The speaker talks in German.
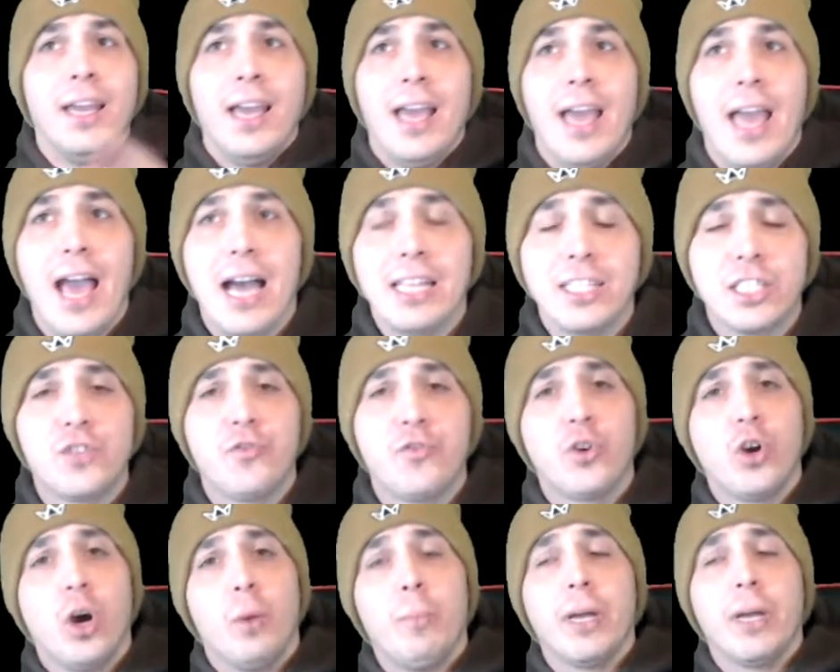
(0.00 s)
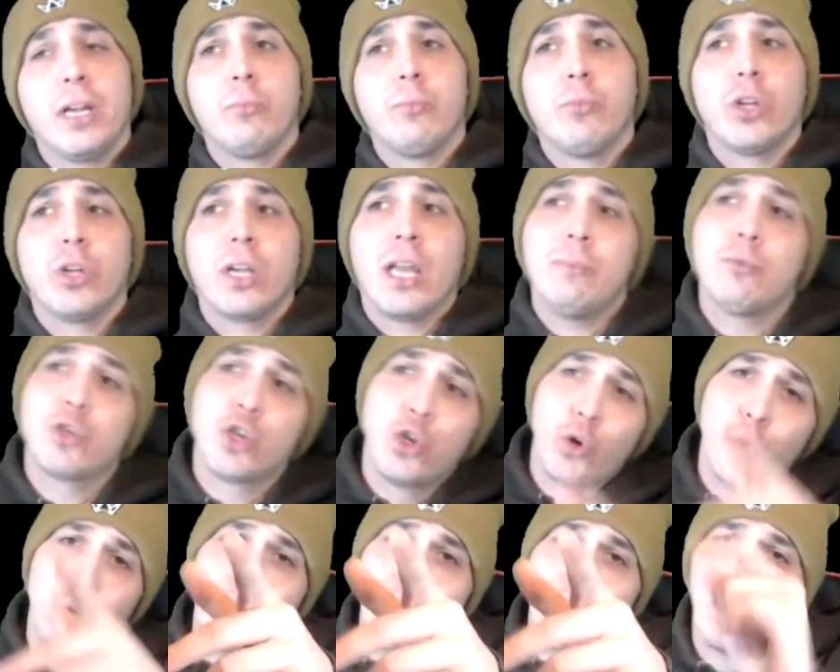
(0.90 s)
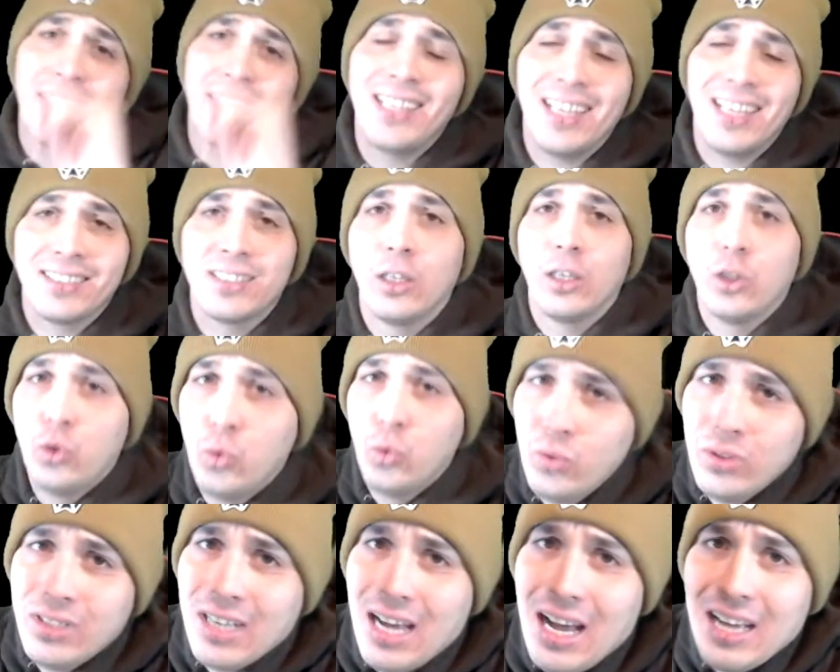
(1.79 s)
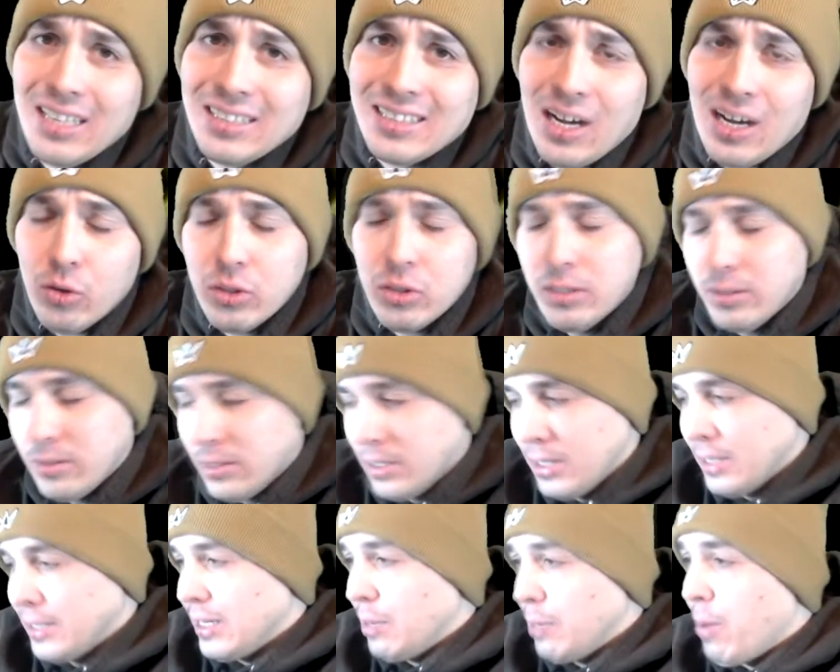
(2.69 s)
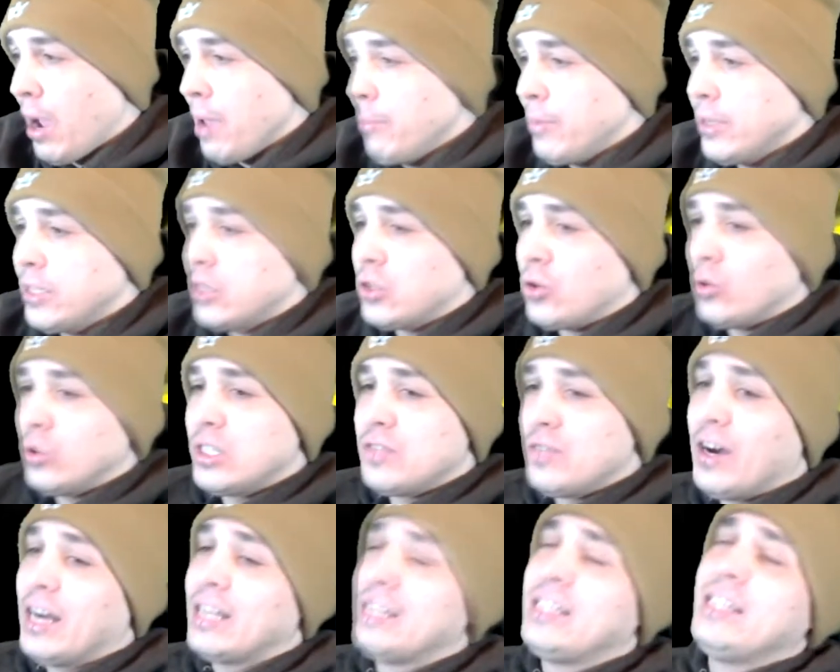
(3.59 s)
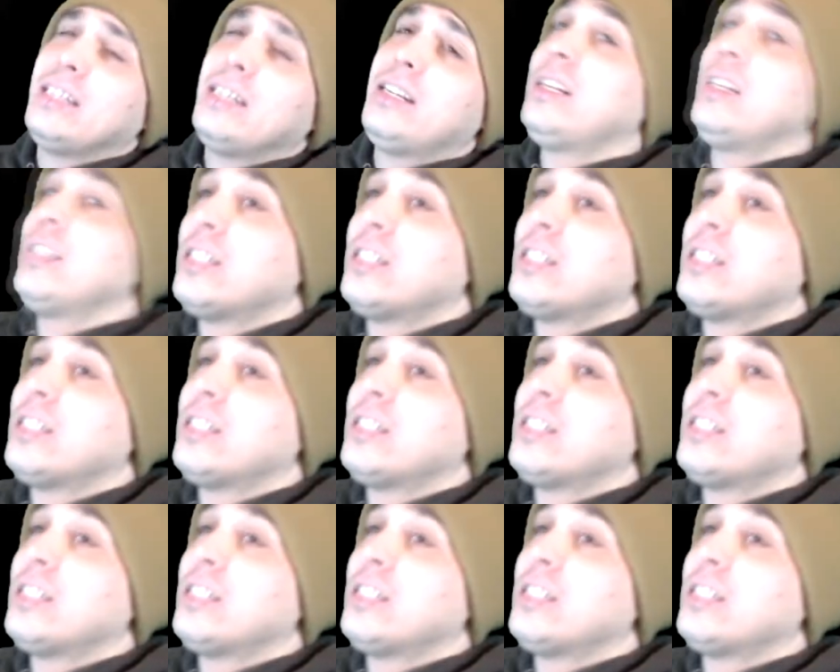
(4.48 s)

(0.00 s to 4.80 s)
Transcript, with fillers: Herzlich willkommen bei den Bruder Games. Schön, äh, dass äh, du da draußen dabei bist und zwar dir dieses